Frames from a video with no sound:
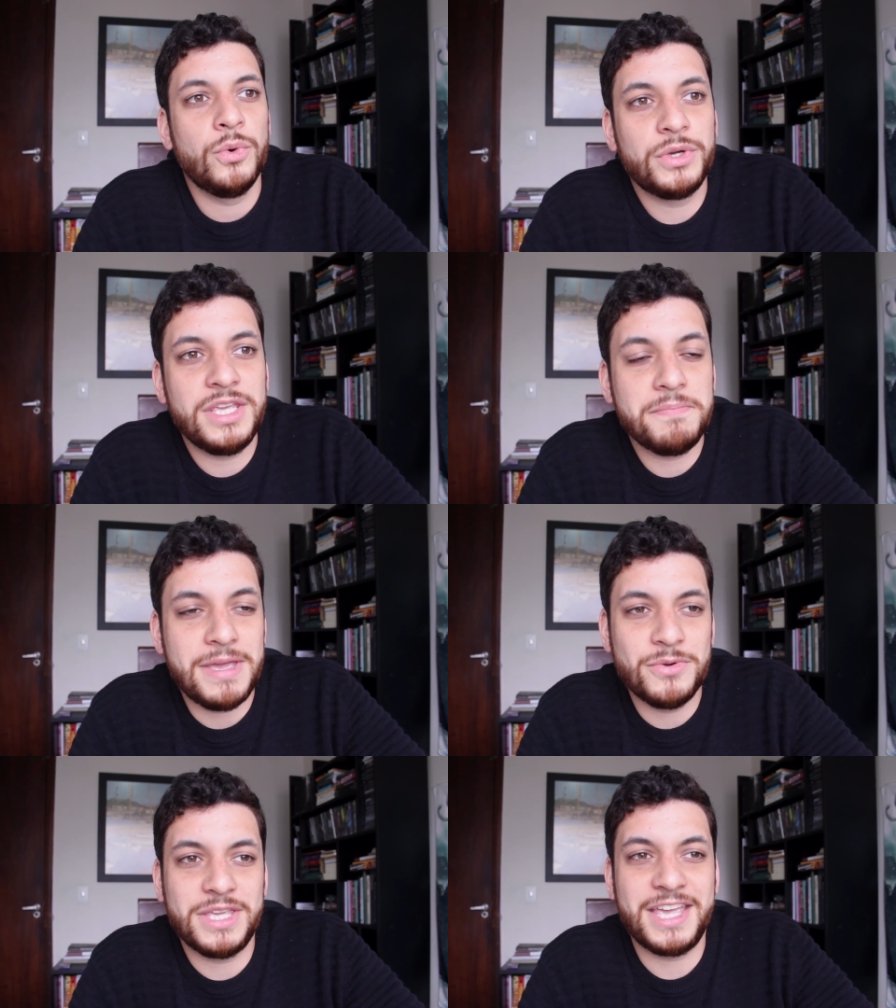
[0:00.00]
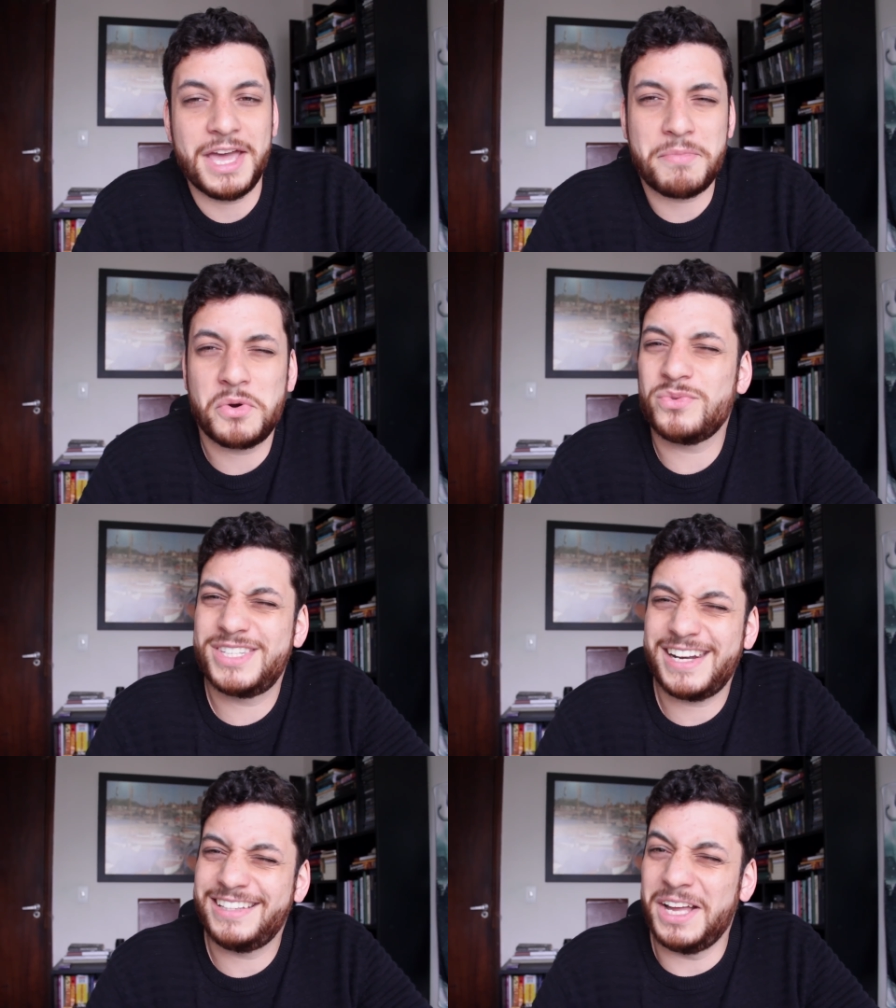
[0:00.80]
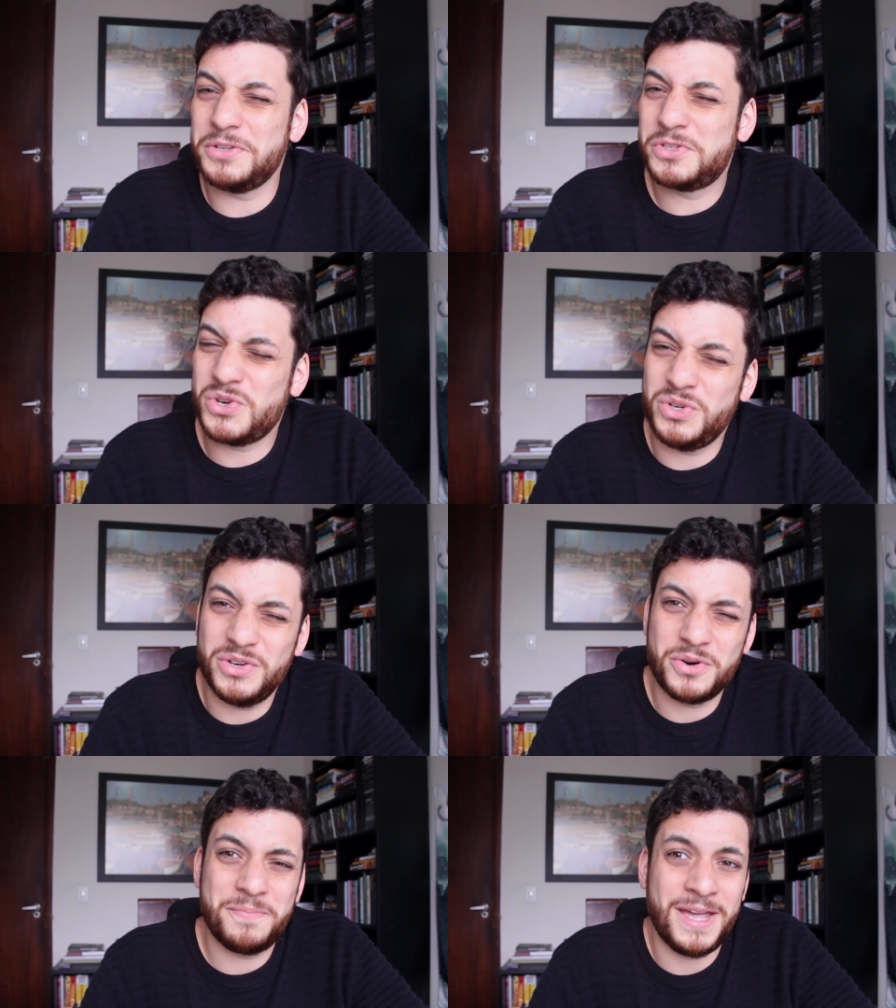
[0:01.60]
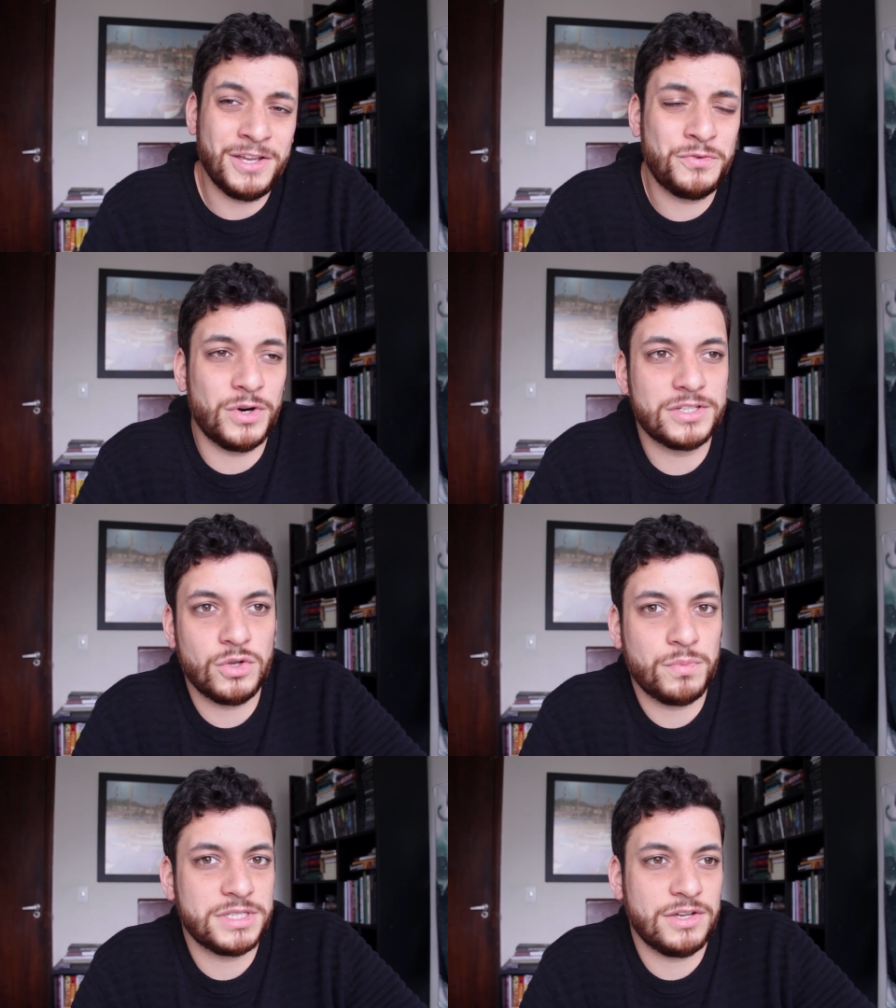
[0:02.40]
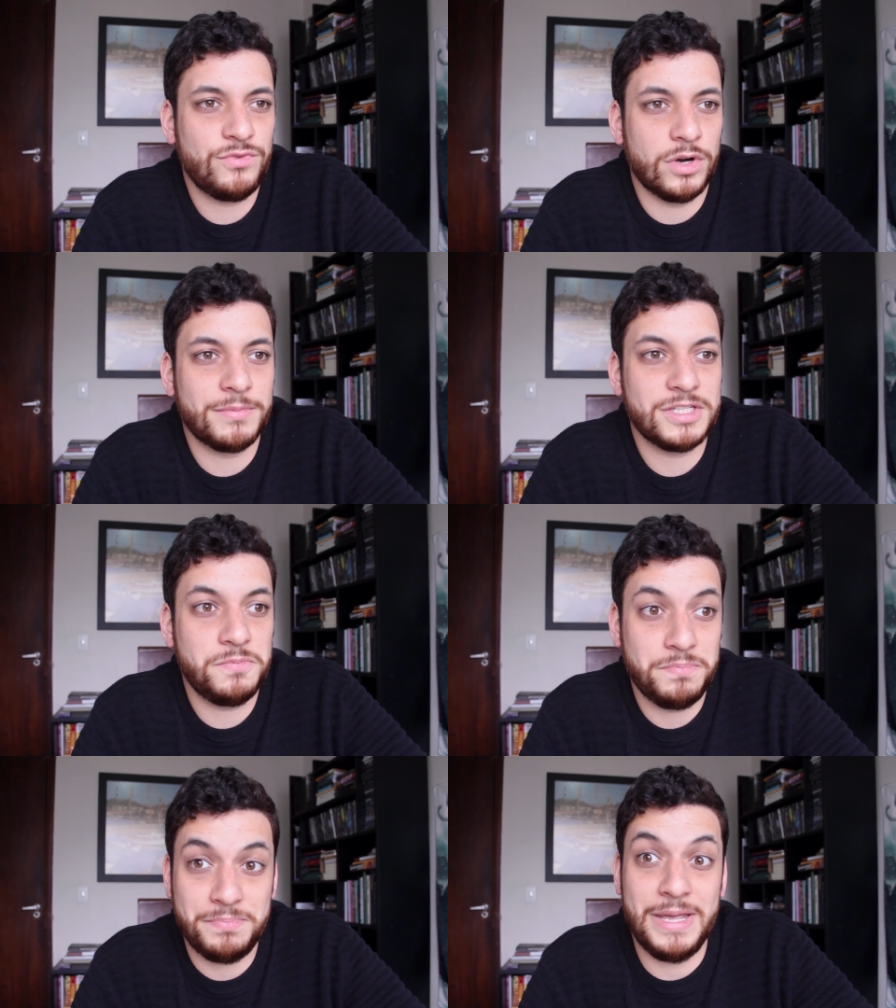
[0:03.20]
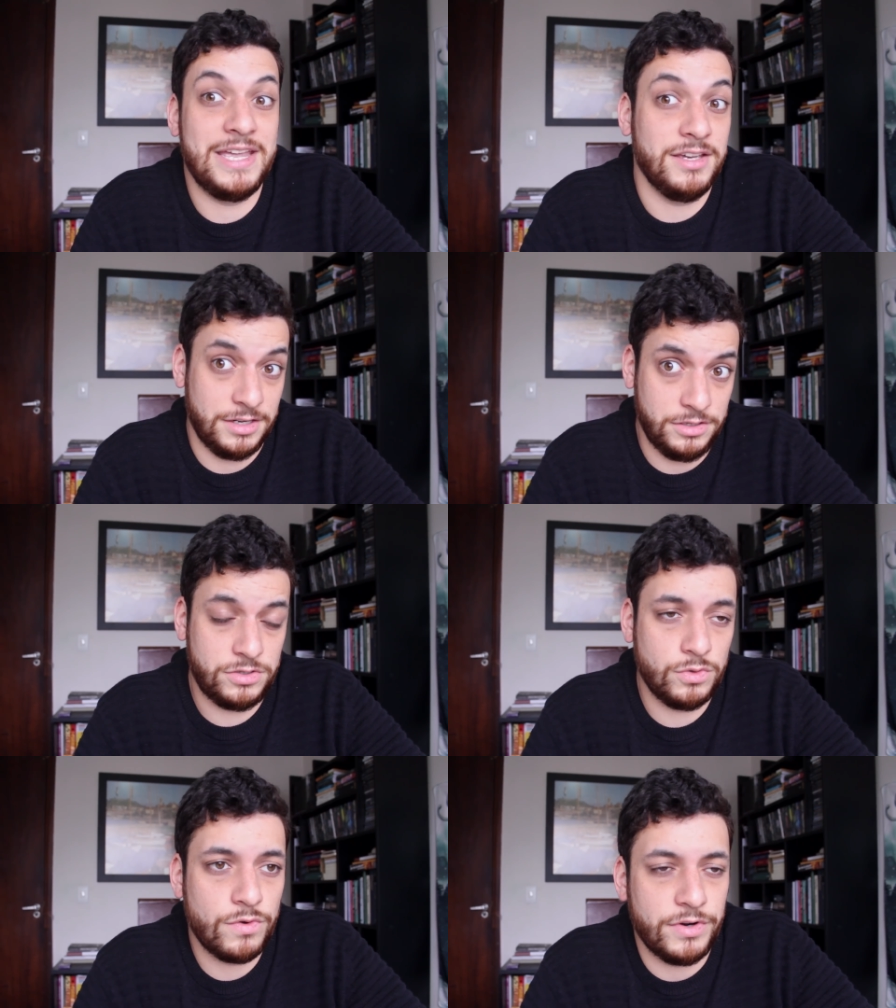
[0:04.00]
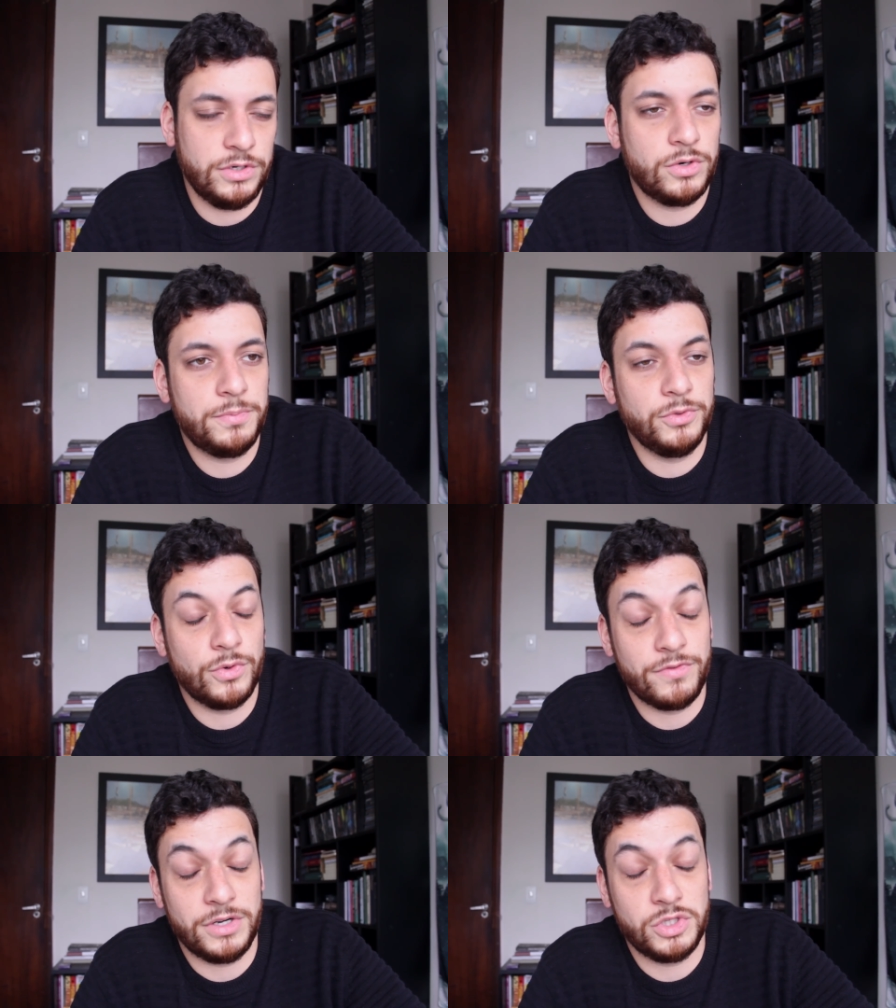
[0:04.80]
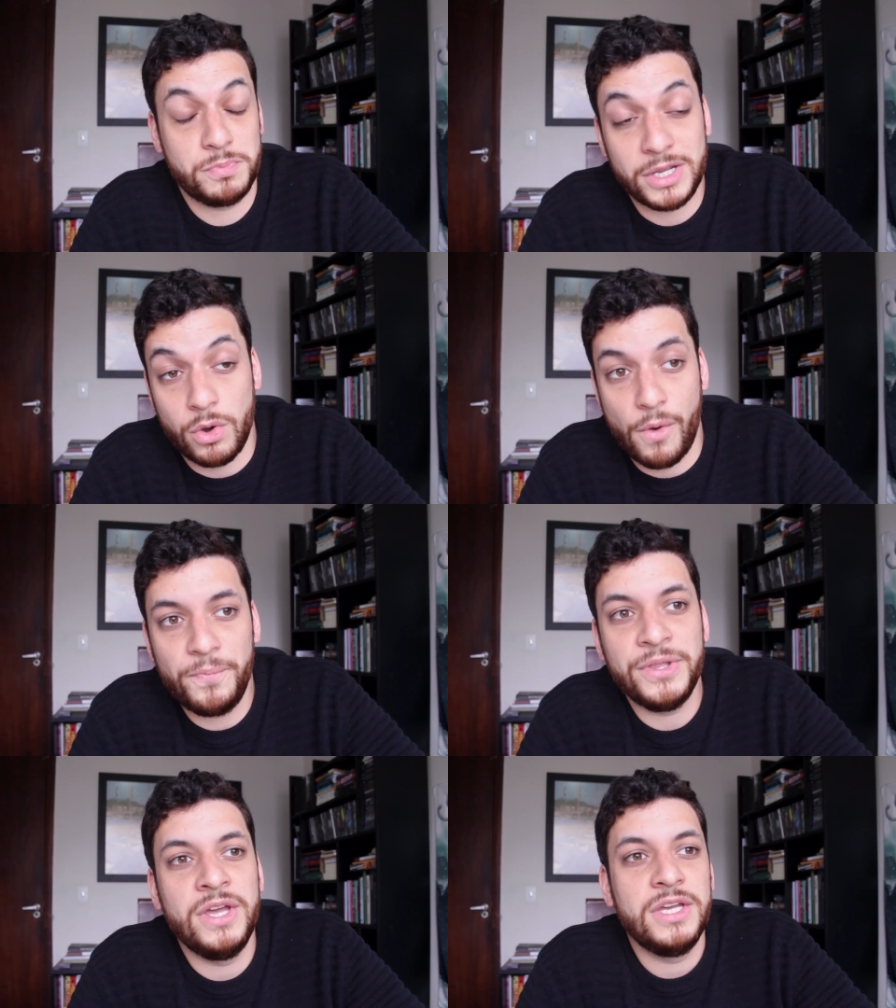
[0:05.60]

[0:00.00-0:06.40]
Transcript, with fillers: o que meio que quebra alguns tratados com a União Europeia e força algumas reformas bem grandes no governo, no governo espanhol,